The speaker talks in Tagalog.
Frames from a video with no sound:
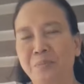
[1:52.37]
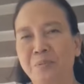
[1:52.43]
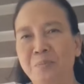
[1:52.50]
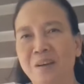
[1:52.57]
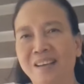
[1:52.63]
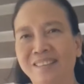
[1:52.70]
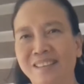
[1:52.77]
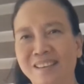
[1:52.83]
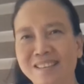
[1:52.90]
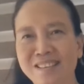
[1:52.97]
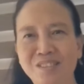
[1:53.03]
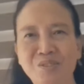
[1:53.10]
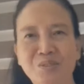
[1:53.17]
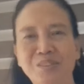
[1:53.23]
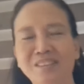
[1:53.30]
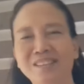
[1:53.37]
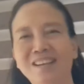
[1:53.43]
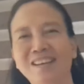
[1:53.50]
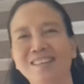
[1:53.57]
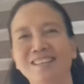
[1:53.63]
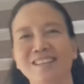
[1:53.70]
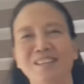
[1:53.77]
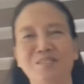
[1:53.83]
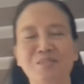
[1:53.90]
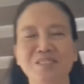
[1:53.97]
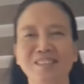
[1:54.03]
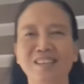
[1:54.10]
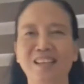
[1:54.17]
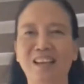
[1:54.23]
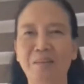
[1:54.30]
bumatang itsura natin, kung
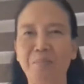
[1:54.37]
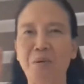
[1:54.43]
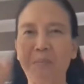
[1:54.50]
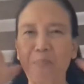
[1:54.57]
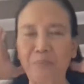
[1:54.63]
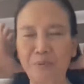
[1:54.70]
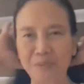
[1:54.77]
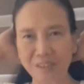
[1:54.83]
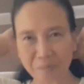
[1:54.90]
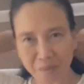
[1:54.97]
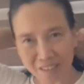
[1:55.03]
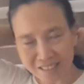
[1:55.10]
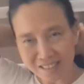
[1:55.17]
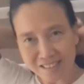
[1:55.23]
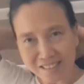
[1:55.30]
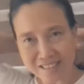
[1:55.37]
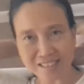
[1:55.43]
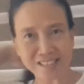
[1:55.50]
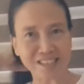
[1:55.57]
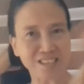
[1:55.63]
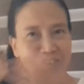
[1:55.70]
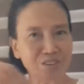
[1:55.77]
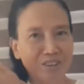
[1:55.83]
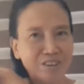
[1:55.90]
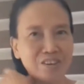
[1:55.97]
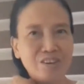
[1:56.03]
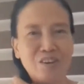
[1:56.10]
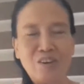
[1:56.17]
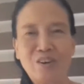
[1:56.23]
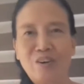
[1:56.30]
hindi ka pa po naman
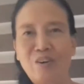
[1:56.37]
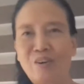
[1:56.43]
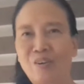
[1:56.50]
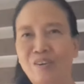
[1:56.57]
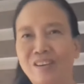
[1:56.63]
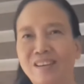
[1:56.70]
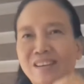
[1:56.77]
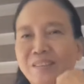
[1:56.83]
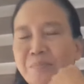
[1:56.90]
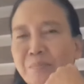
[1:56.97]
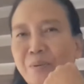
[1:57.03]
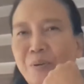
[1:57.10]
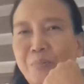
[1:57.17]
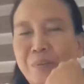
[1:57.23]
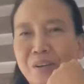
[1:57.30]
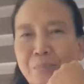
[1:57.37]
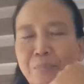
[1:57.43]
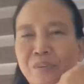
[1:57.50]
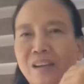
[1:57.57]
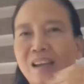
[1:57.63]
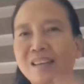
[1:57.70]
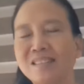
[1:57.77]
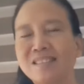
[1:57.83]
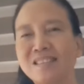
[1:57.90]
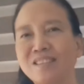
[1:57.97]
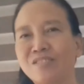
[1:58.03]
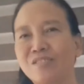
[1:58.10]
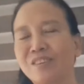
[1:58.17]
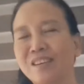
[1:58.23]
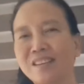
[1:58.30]
senior, okay lang po. Pero pagka
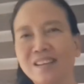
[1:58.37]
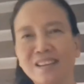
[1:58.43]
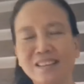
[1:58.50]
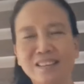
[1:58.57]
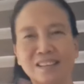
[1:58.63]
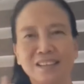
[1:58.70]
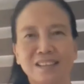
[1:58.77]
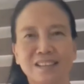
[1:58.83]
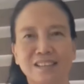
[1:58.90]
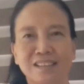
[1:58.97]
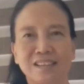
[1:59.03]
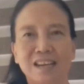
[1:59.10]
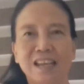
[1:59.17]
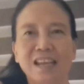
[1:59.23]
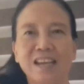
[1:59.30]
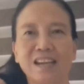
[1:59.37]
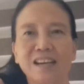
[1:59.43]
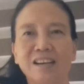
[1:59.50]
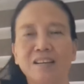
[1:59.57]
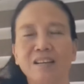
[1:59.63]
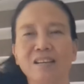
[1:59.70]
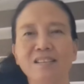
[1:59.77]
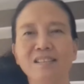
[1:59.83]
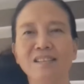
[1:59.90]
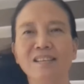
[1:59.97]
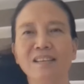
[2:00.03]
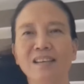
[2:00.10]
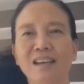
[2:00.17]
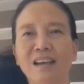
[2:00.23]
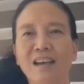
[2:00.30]
senior ka na, talagang gray hair.
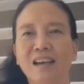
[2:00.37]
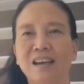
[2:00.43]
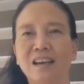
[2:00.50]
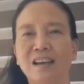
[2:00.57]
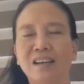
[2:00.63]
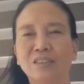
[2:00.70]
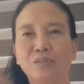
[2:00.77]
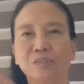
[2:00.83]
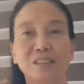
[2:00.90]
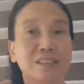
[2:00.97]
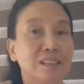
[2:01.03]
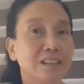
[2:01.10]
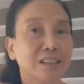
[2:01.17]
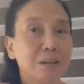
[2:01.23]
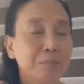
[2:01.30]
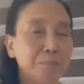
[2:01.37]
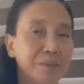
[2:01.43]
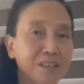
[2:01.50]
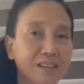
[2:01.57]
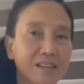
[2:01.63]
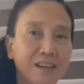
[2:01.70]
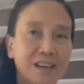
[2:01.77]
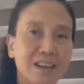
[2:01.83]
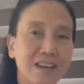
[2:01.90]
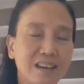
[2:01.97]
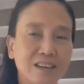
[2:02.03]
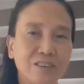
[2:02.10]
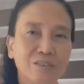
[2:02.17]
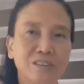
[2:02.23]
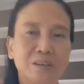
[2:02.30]
Uh, actually, talagang pinag-gray
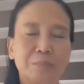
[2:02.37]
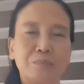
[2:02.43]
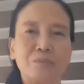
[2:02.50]
hair ko na